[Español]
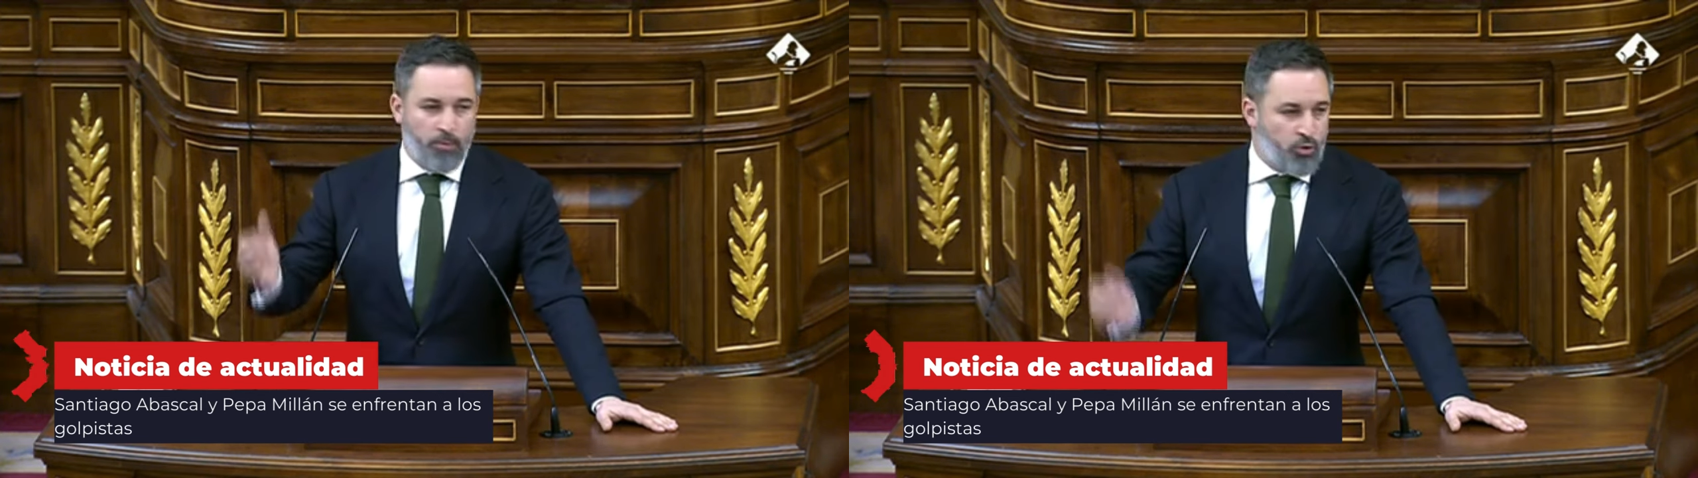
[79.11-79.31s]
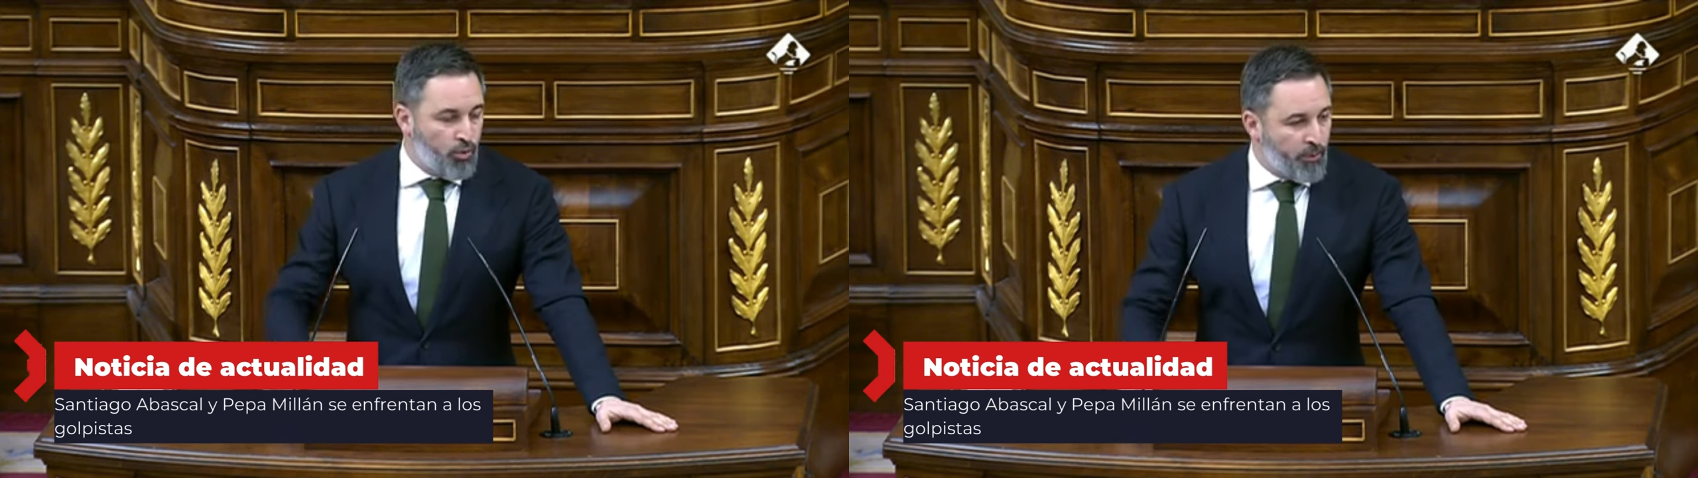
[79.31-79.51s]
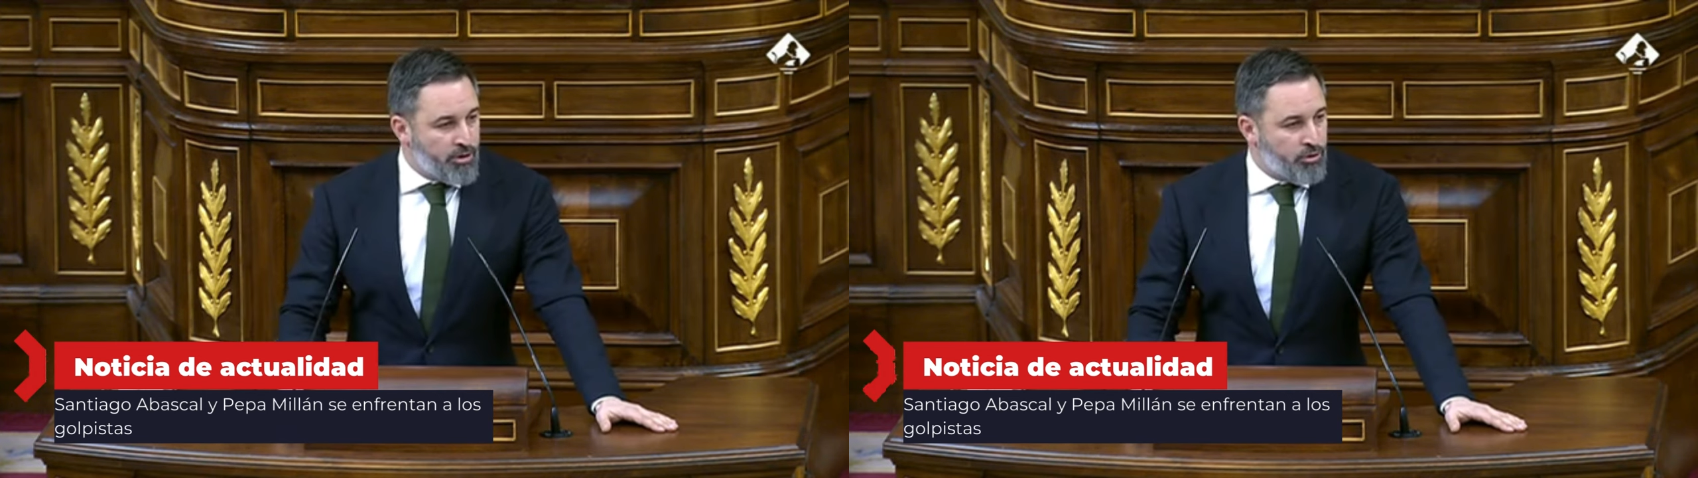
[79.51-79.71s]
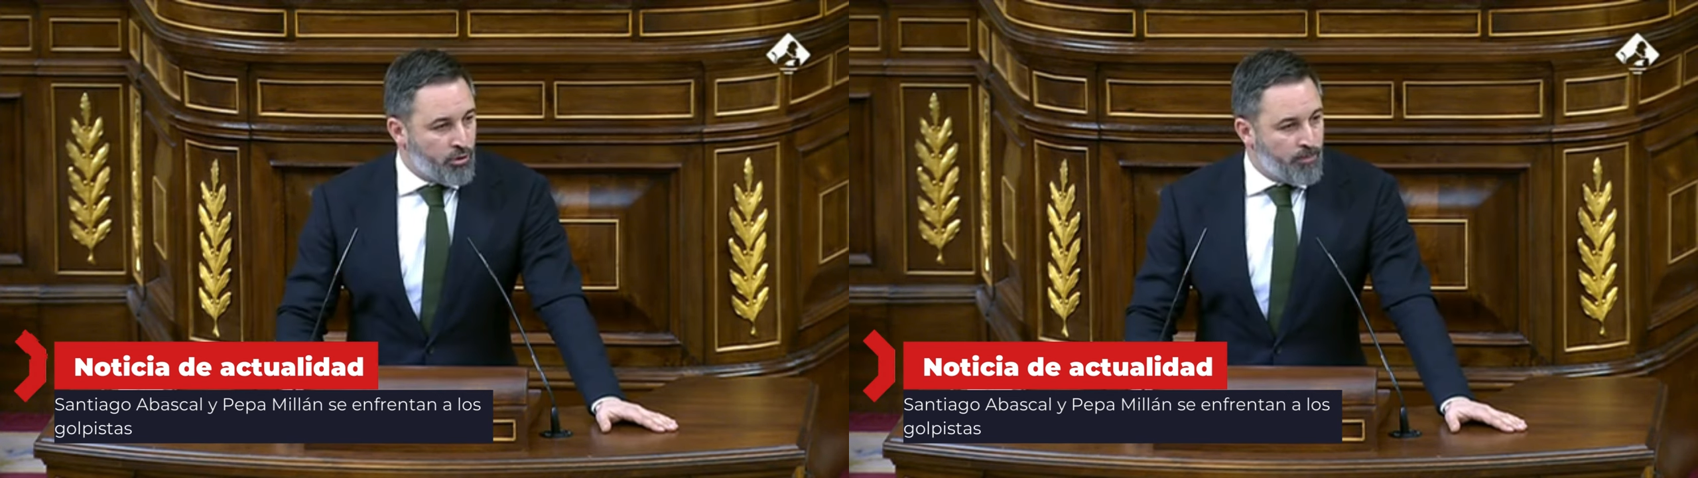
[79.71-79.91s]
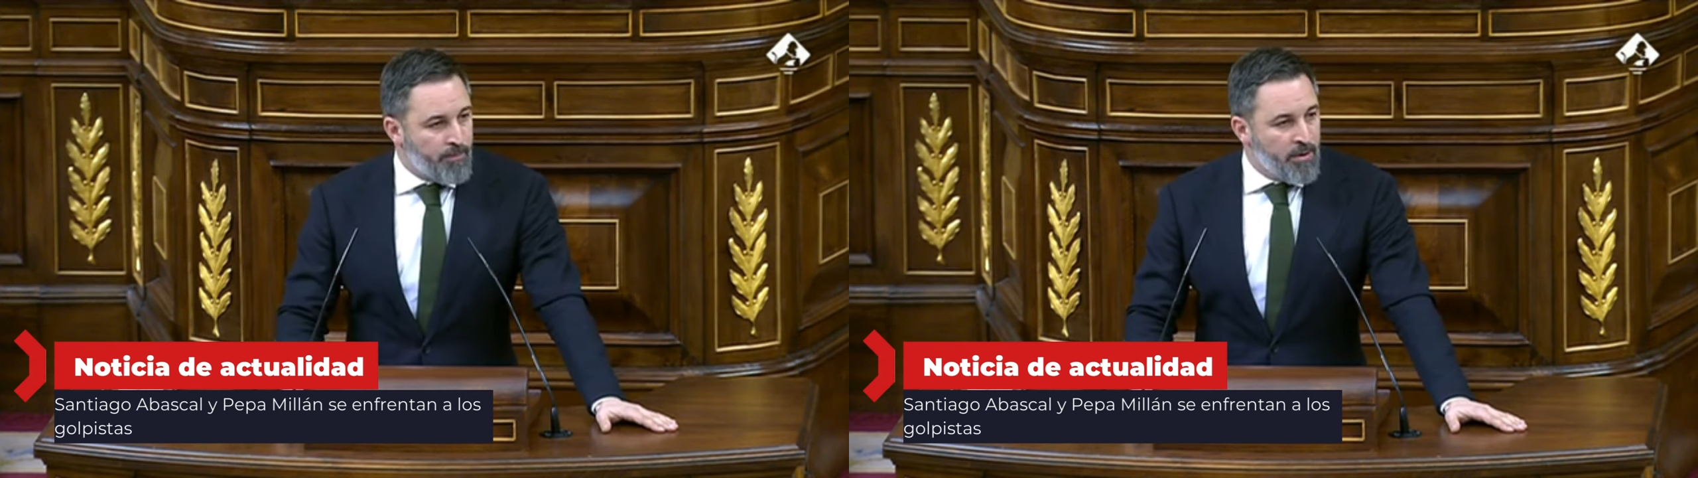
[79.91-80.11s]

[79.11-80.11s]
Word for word: por supuesto,